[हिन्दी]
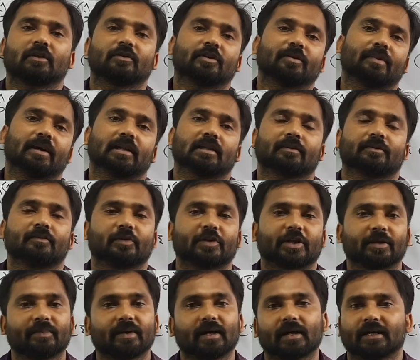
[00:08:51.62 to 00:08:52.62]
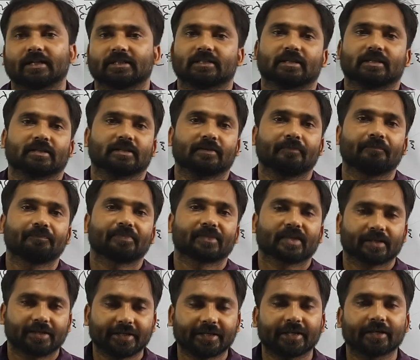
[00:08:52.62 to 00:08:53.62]
आधुनिक भारत आपकी मुठ्ठी में आ जाएगा
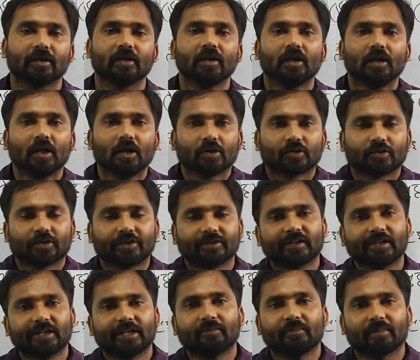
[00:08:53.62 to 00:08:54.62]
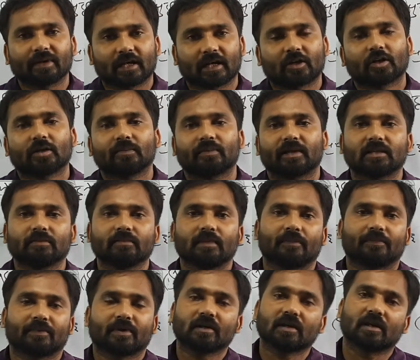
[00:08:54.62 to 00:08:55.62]
ठीक है तो इसलिए मराठा के बाद
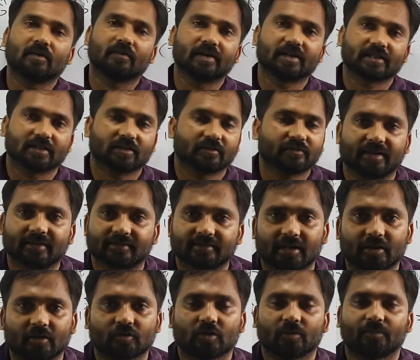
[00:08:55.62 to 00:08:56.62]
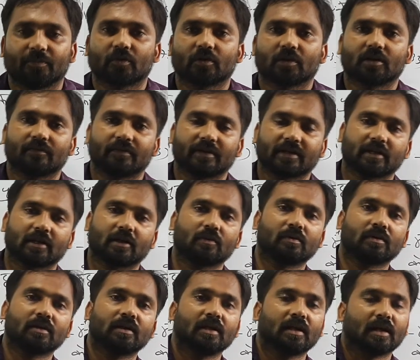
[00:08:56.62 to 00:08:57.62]
में आपका गवर्नर जनरल वायसराय को टॉपिक को कवर
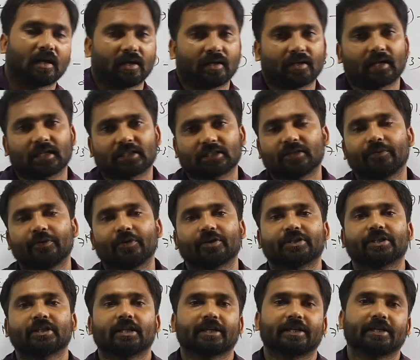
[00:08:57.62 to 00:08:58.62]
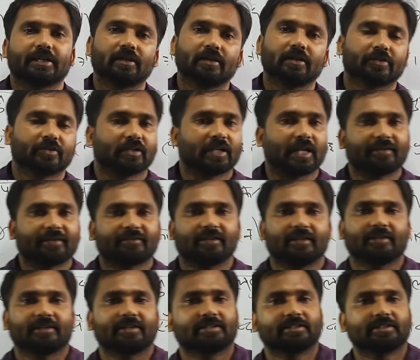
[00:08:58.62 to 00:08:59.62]
कराऊंगा अगर आज की वीडियो अच्छी लगी है तो लाइक
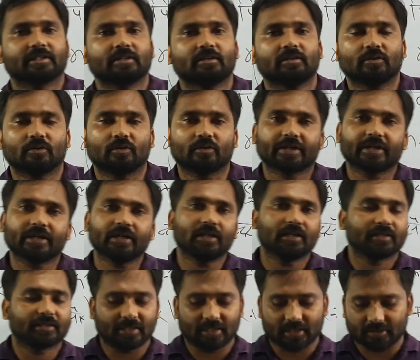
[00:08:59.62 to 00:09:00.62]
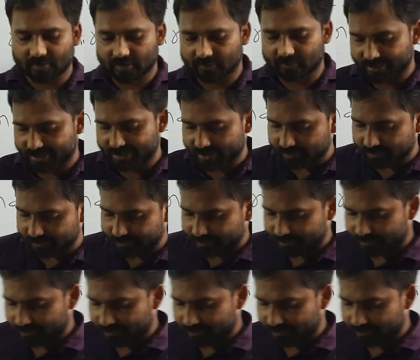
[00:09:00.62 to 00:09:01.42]
शेयर कीजिएगा ओके धन्यवाद बच्चा